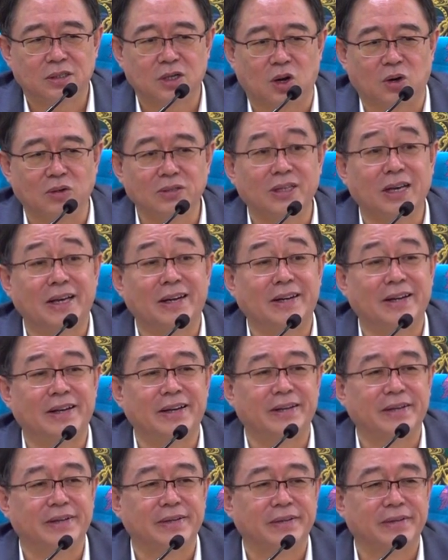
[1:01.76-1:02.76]
朝鲜
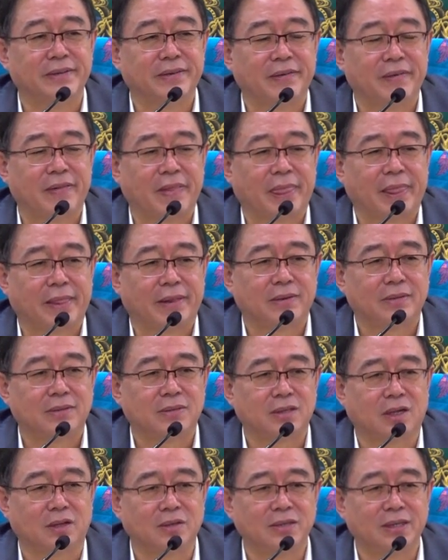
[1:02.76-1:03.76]
人，
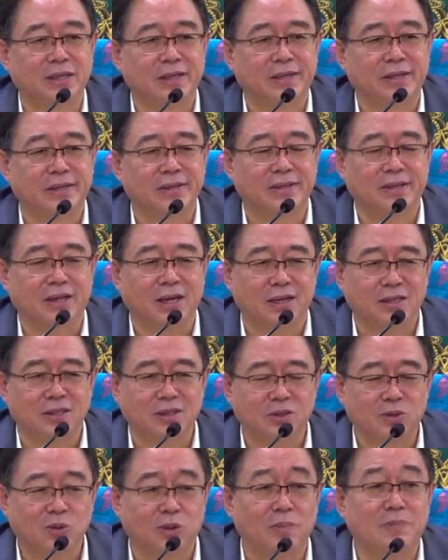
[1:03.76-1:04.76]
朝鲜人他
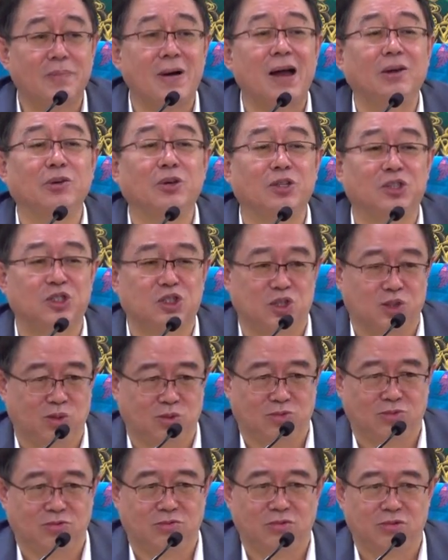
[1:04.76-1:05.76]
是做八月十
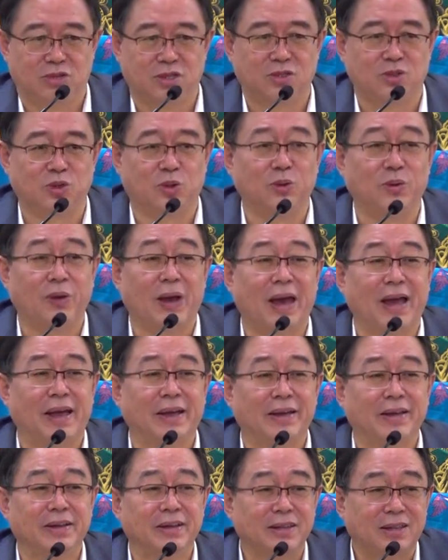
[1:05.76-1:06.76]
五中原，
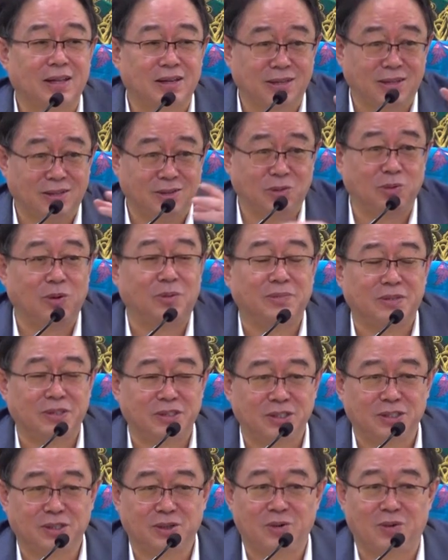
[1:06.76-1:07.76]
他跟我们
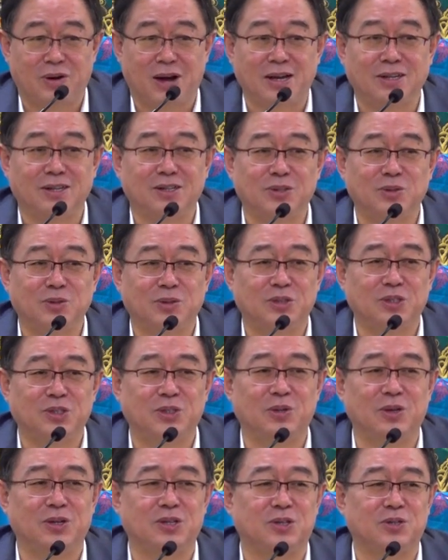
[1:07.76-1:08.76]
这个华人做
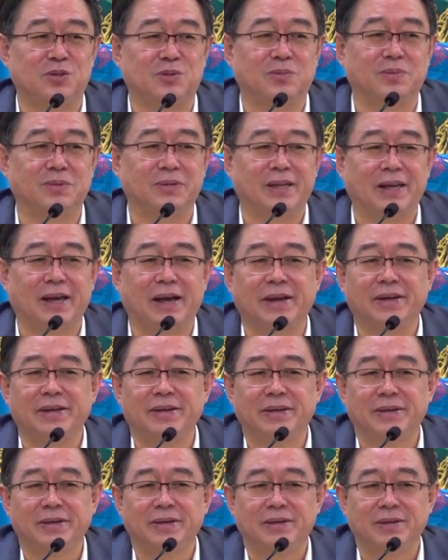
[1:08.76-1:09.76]
七月十五不一样。
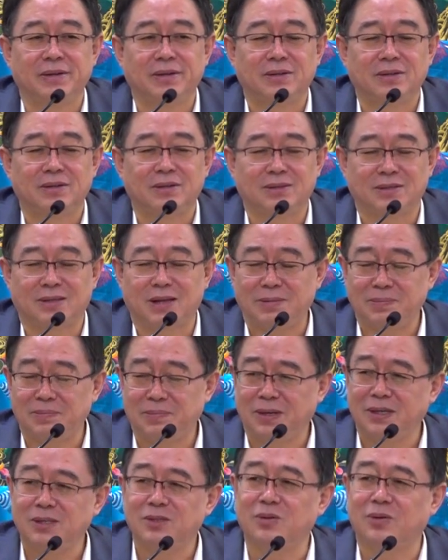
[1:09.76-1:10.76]
说他们
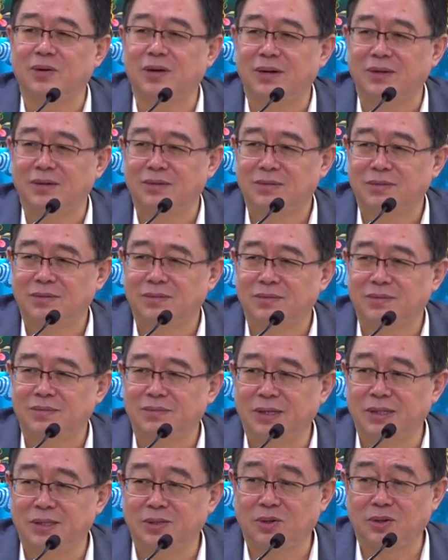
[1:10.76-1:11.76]
没做，
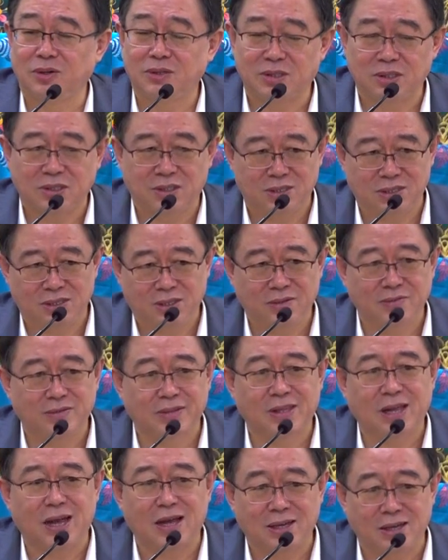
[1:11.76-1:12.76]
没做这个，因
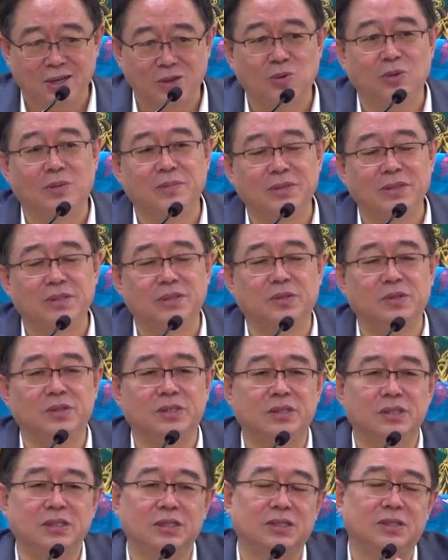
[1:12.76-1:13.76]
为他跟我们最
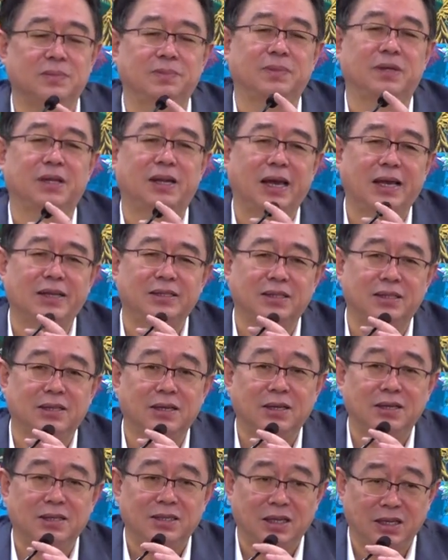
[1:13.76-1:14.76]
近紧密联系，
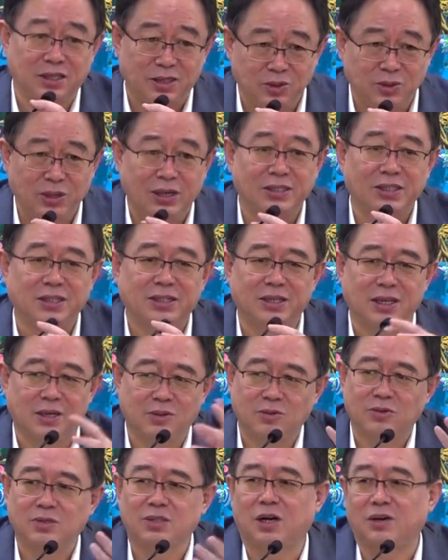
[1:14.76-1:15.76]
也是冤亲债
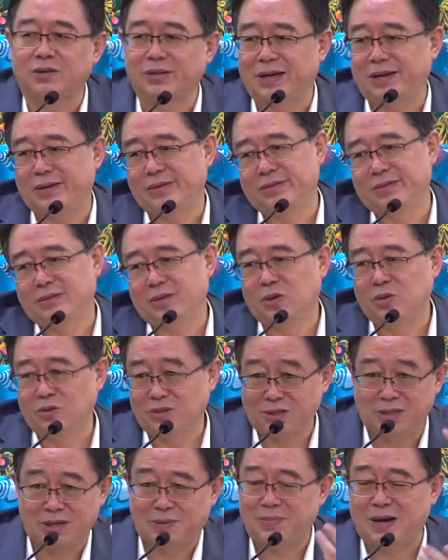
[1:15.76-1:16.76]
主找他，弄
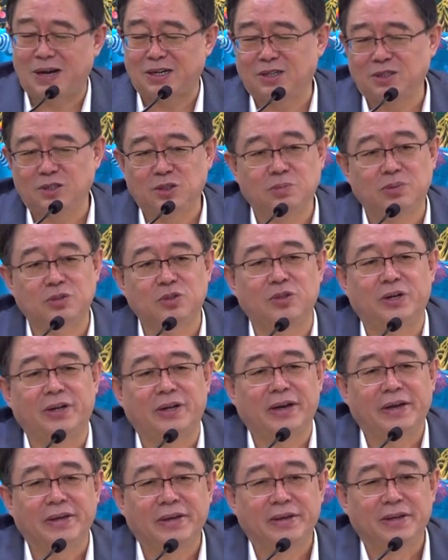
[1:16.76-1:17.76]
得他马上就不顺
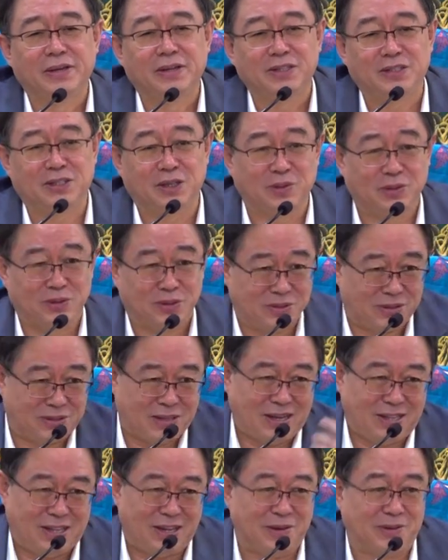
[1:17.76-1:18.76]
了，结果就
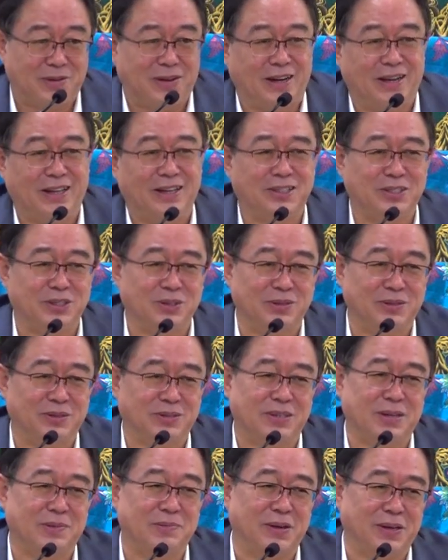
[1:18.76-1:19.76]
打电话来求救，
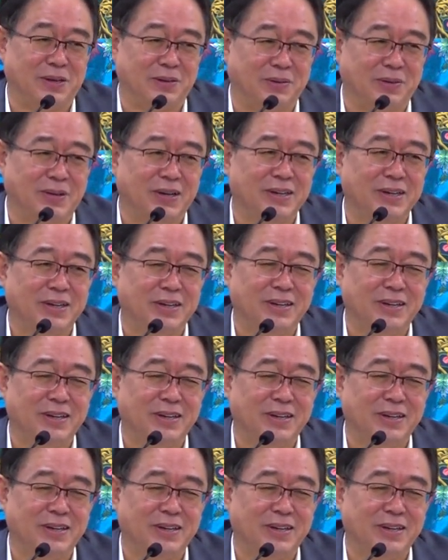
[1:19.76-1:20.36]
在美国。